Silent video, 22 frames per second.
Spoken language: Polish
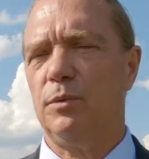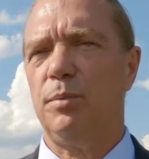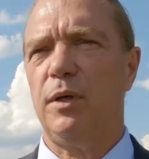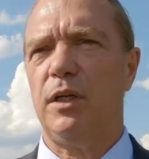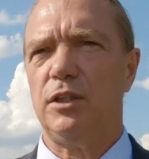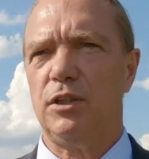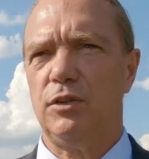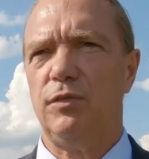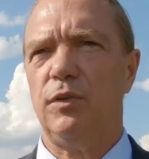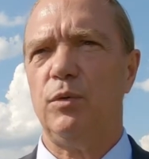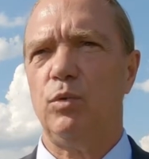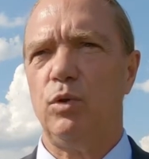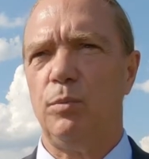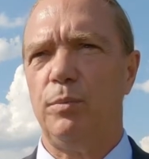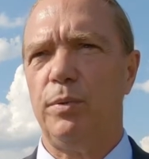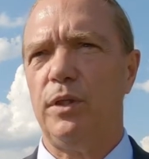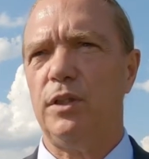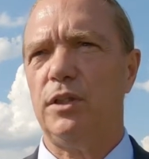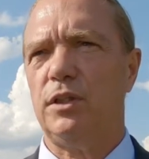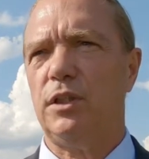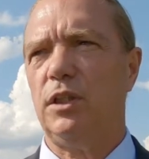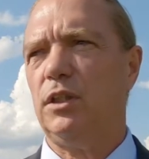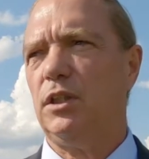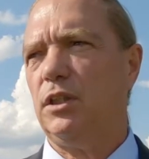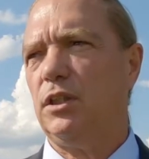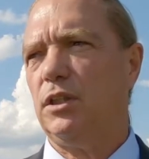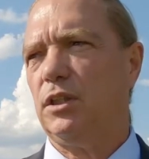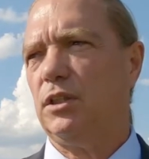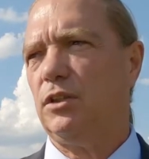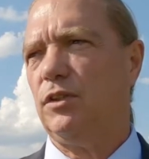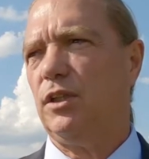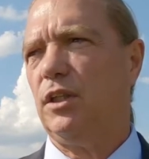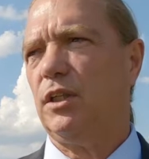państw europejskich i
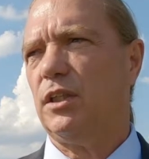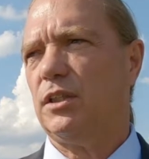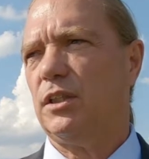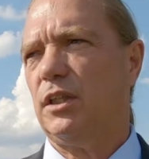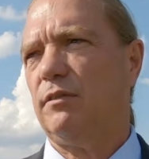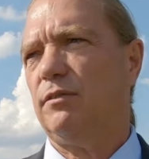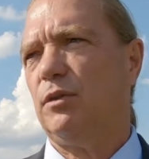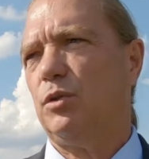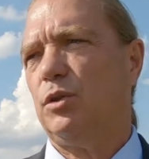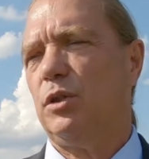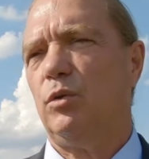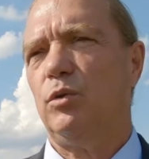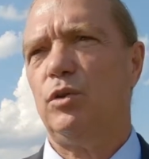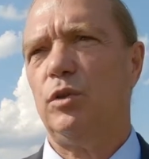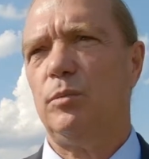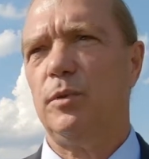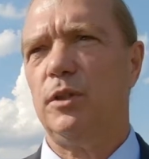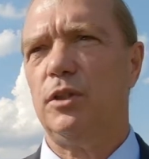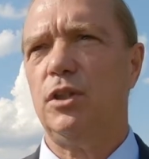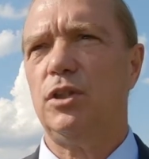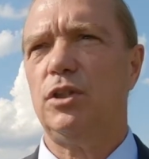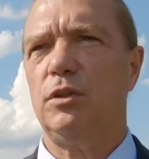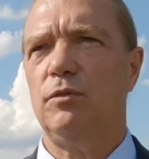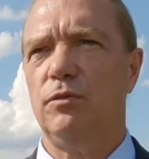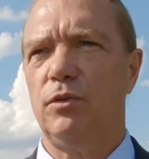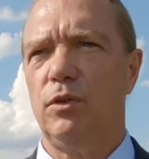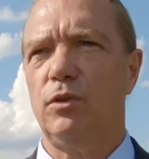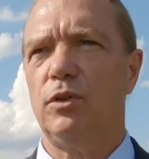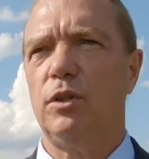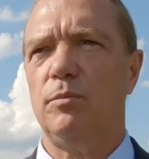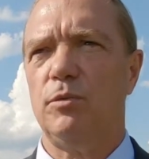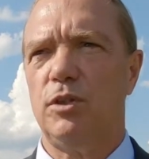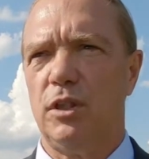Hitler stawał się automatycznym
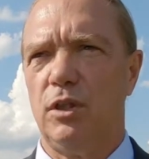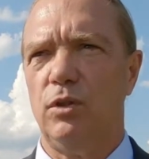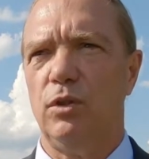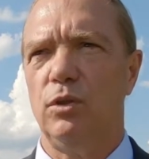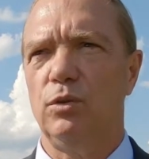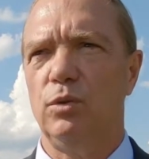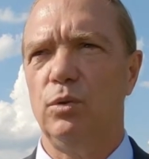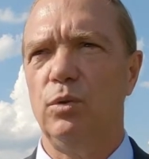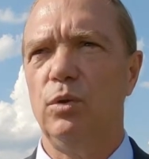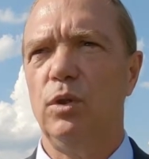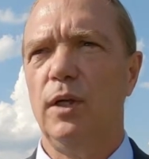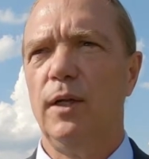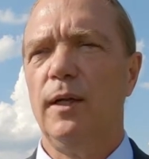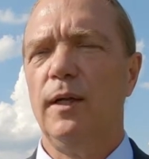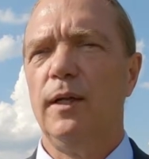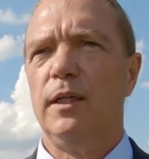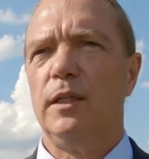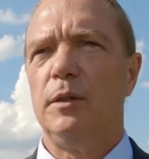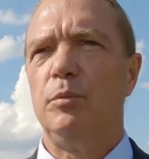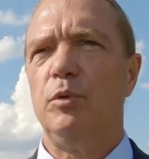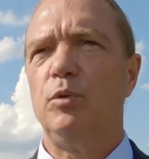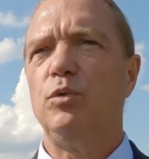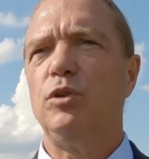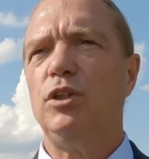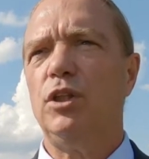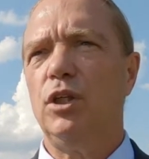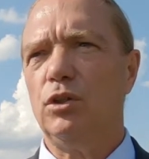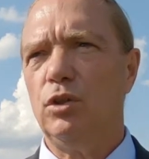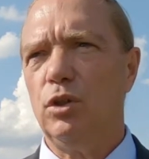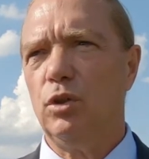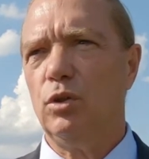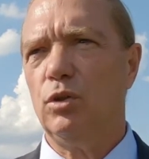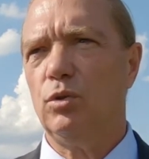wrogiem Zachodu i był
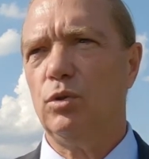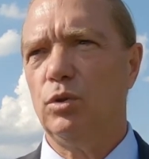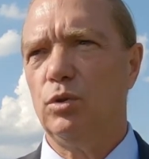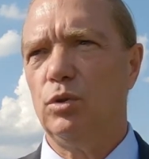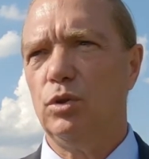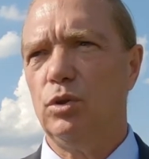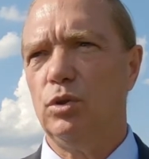nie do